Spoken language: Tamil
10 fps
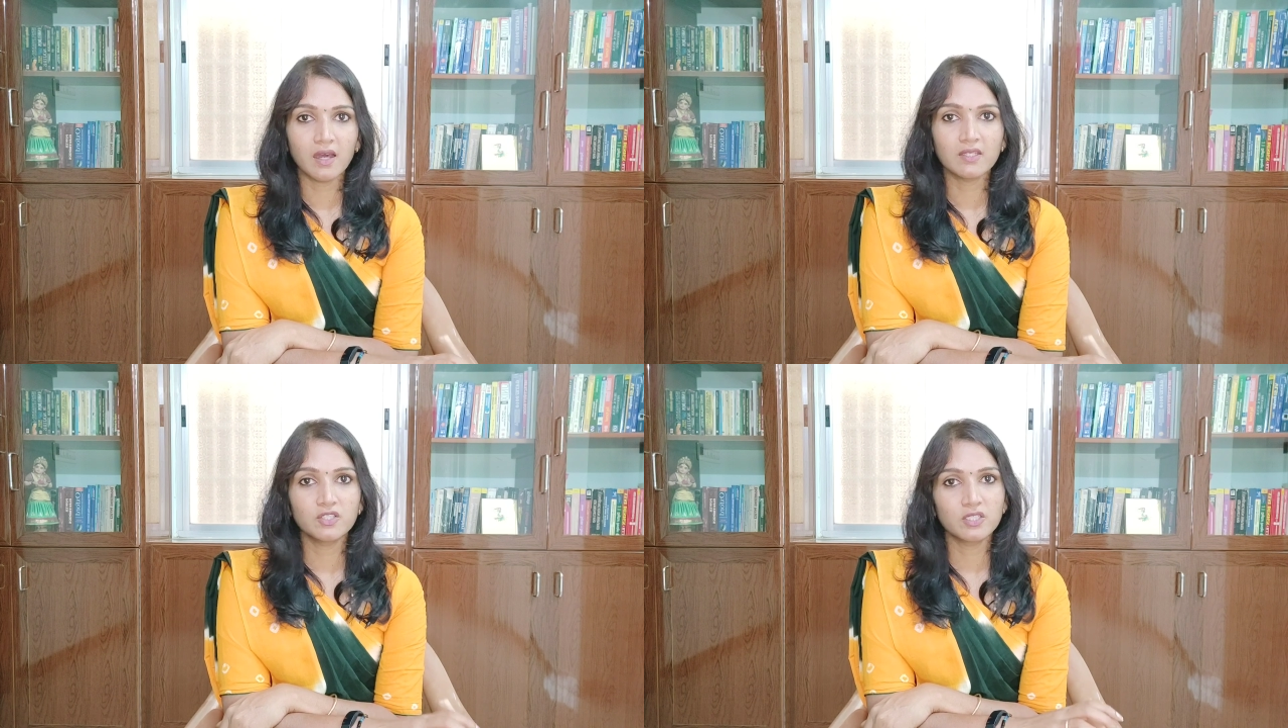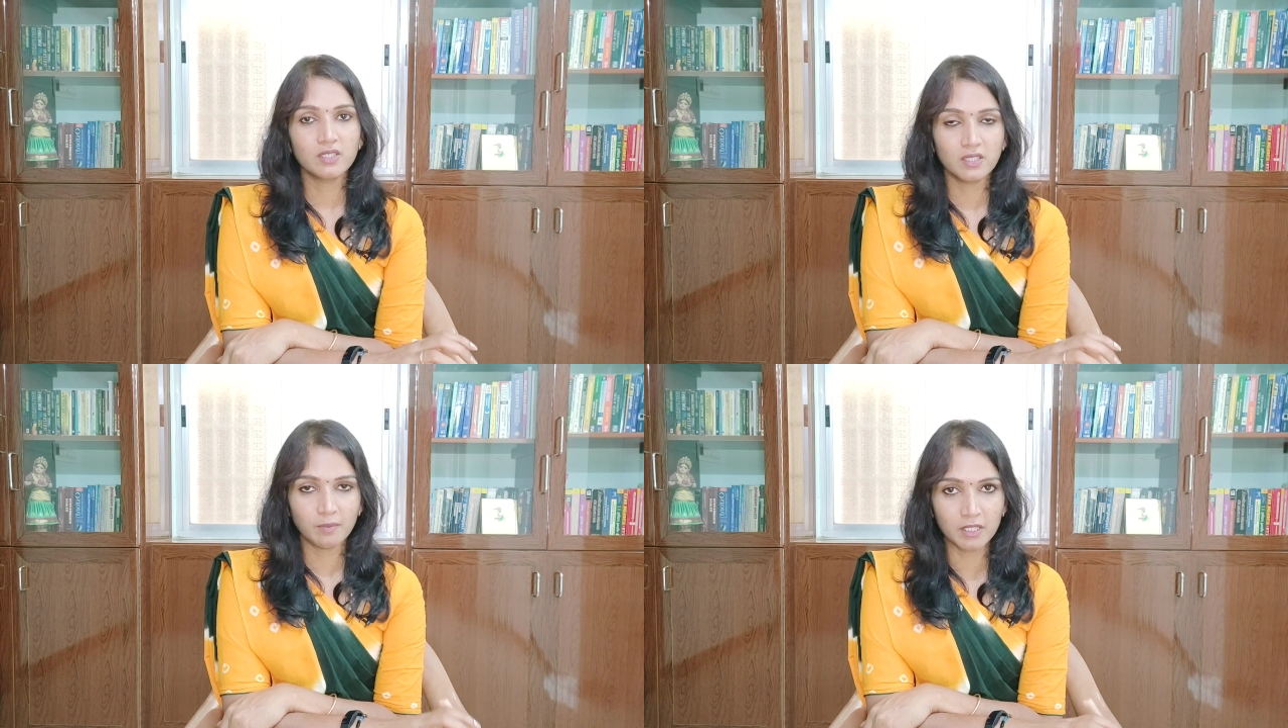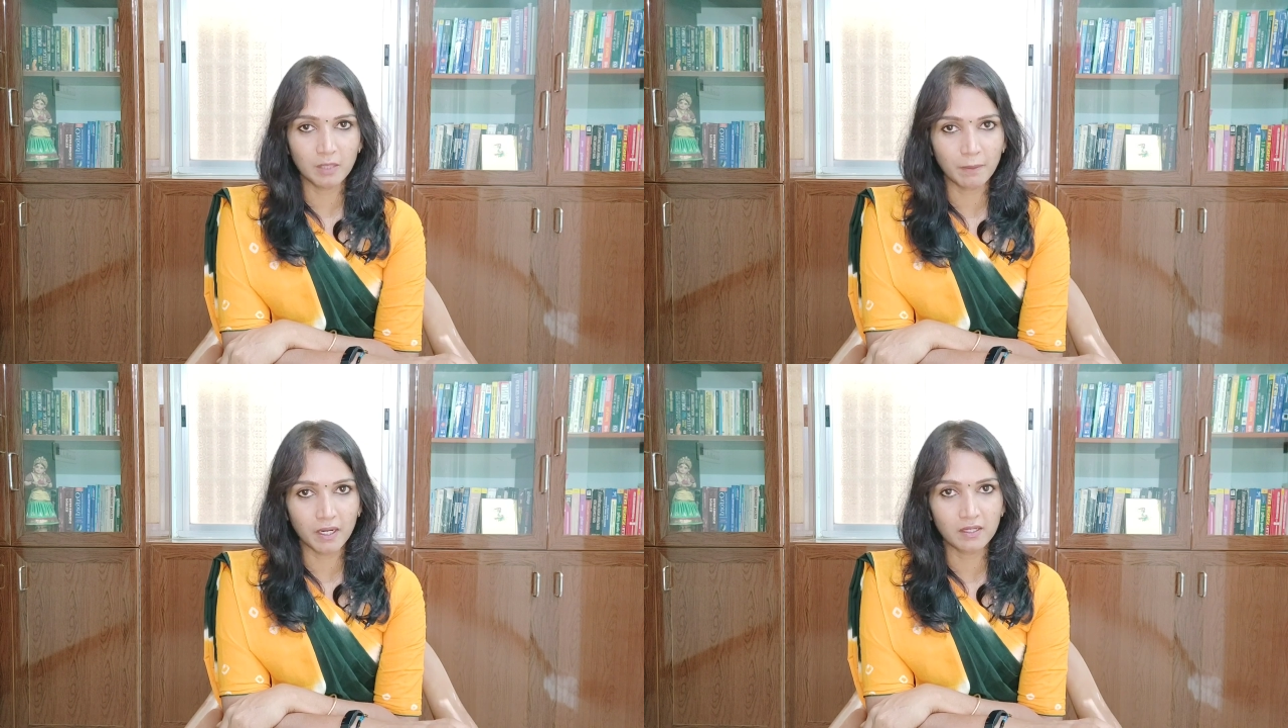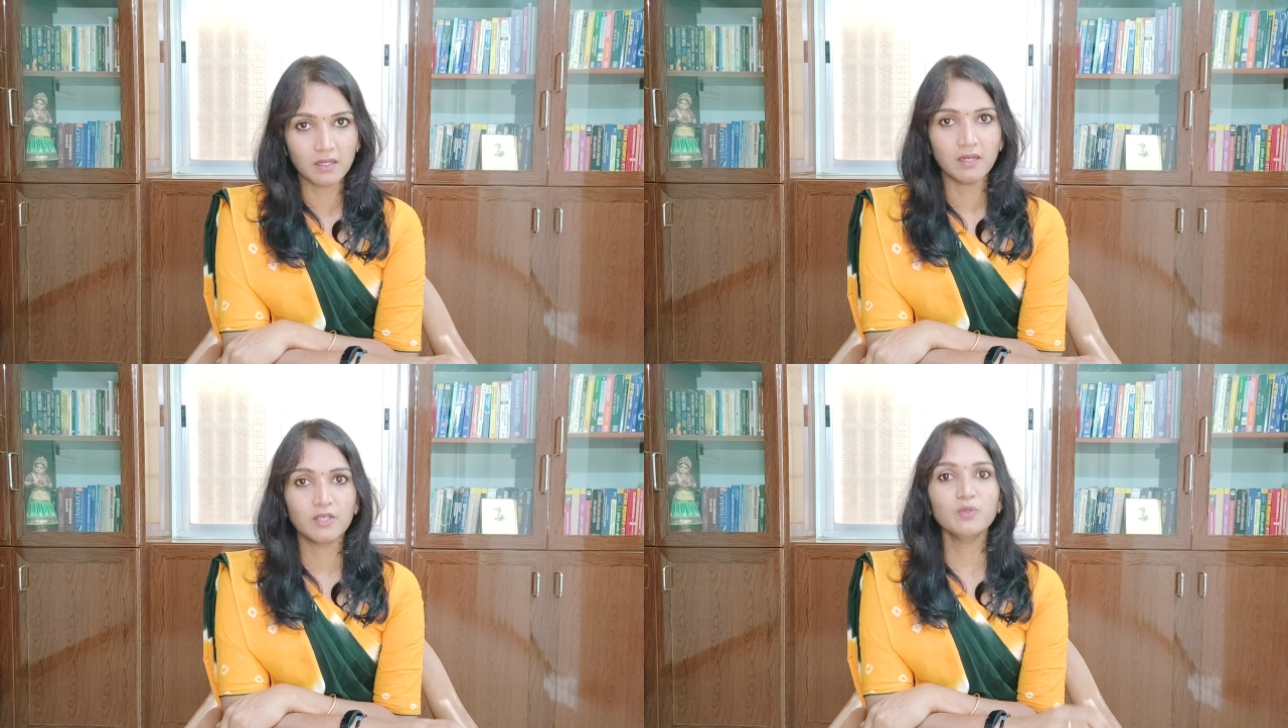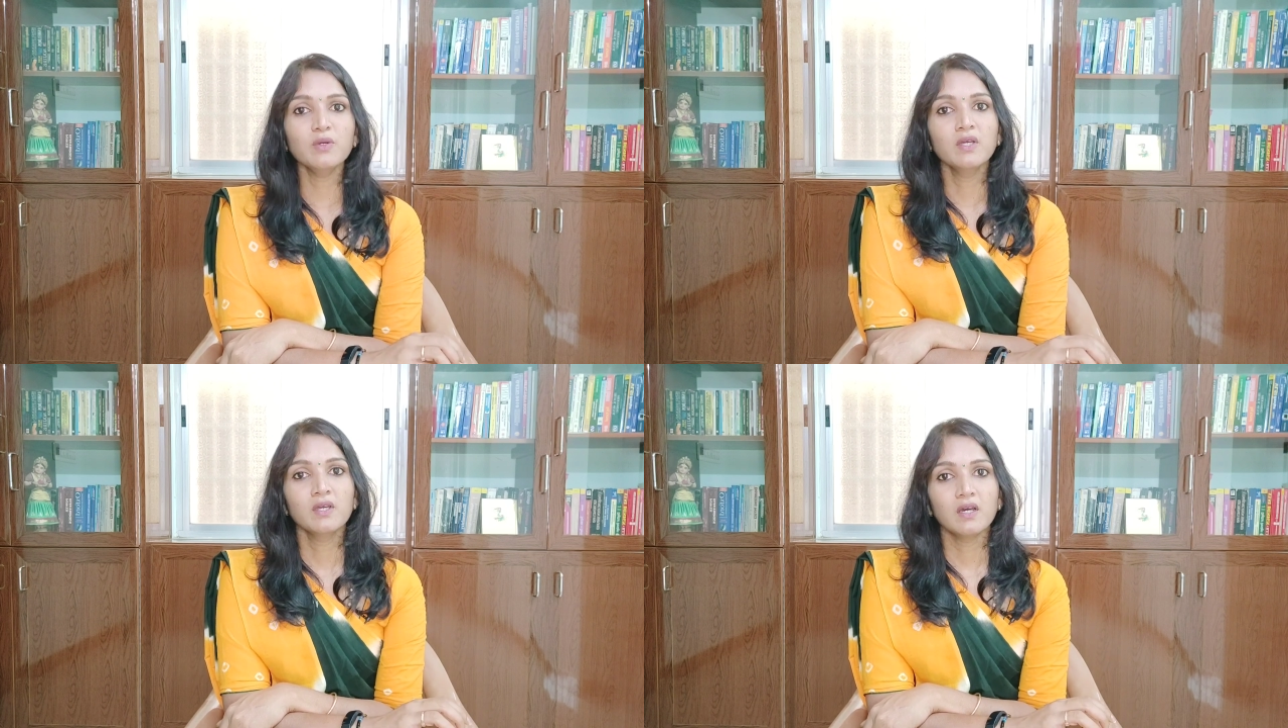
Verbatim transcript: ஆரஞ்சு இந்த மாதிரி பழங்கள்லையும்